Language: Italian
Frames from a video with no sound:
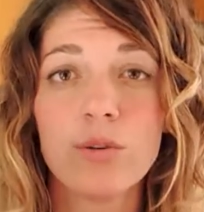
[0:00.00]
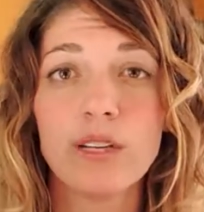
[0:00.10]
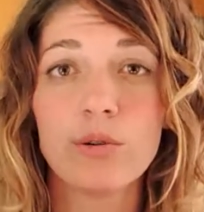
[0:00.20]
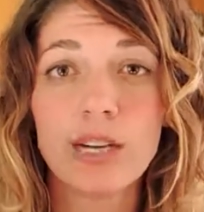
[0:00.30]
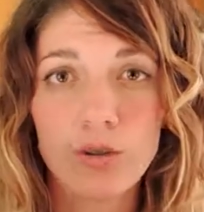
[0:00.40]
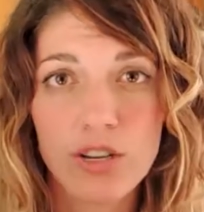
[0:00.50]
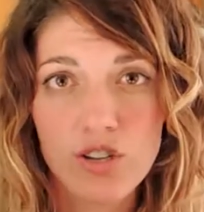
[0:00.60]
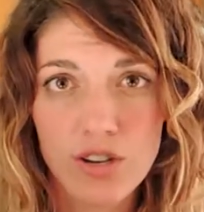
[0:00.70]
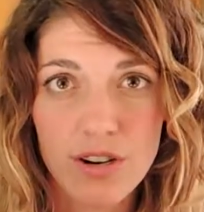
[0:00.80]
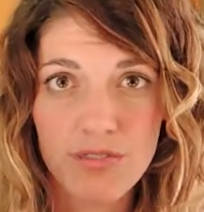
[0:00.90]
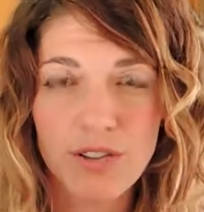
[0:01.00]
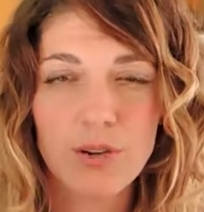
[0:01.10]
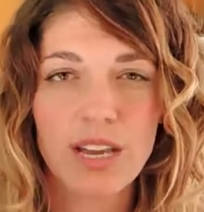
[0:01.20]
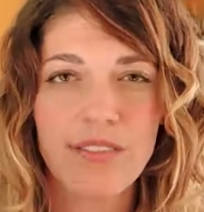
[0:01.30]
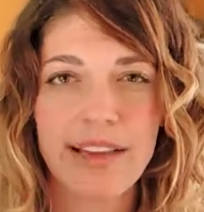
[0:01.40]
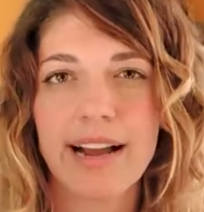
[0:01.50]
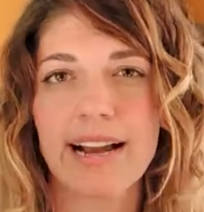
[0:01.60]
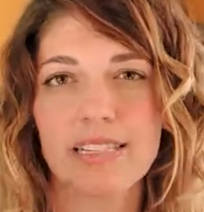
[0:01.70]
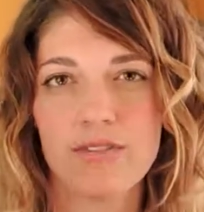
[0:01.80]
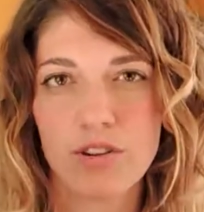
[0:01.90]
un educatore cinofilo che venga a
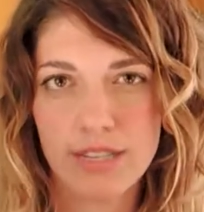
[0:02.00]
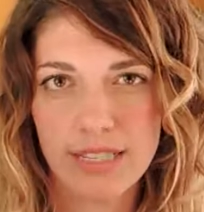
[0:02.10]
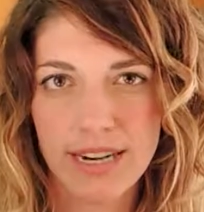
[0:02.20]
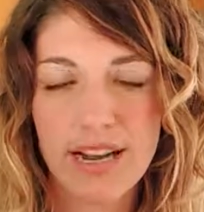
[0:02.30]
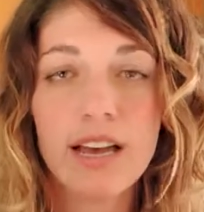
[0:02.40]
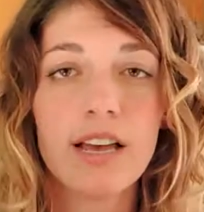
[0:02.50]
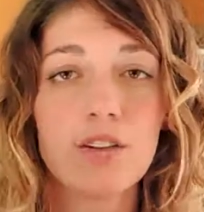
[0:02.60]
casa vostra